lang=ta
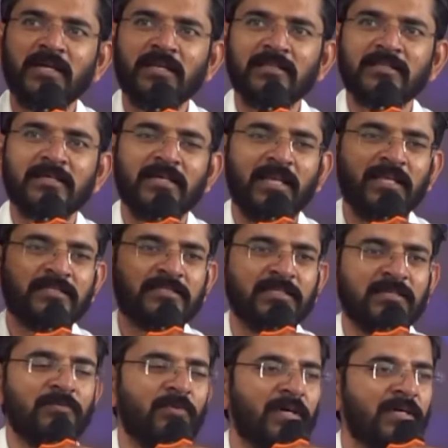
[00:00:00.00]
மேலே அந்த
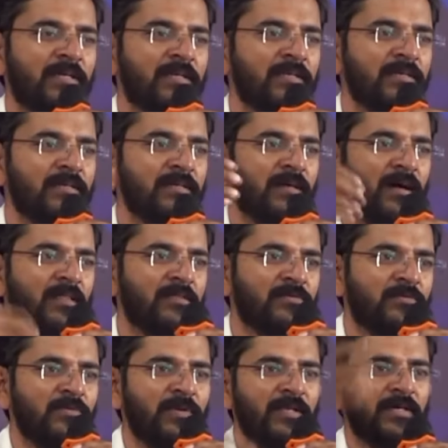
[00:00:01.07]
எலக்ட்ரிக் ஒயர் இருக்குது
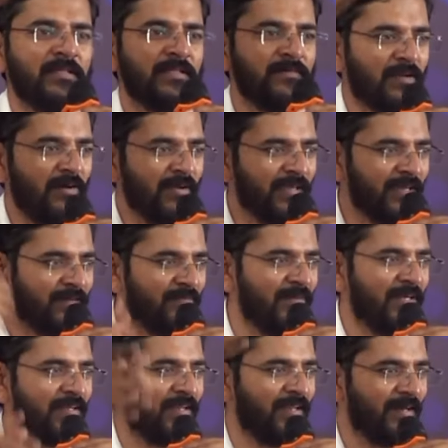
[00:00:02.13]
அதுக்குள்ளே அந்த ராக்கெட்
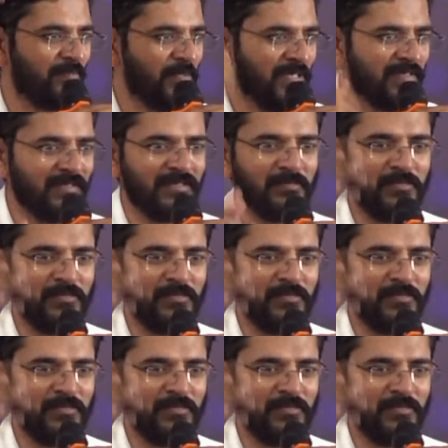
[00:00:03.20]
வேட்டெல்லாம் அப்படியே